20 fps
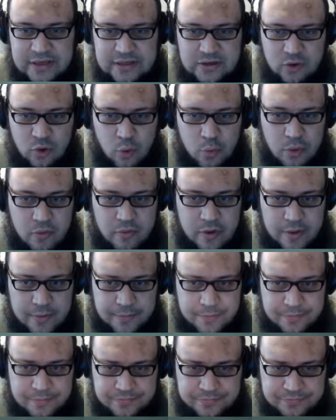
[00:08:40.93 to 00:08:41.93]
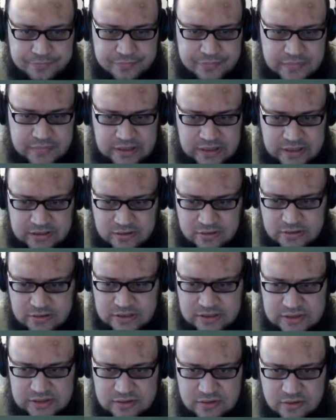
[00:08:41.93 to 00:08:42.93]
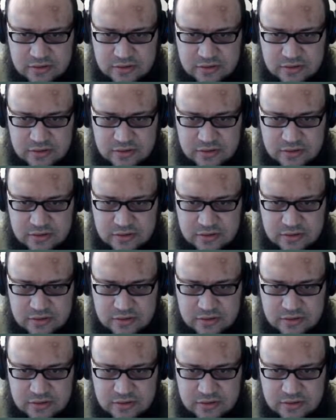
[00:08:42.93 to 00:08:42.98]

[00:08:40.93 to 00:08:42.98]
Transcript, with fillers: и топовые. Да, то есть,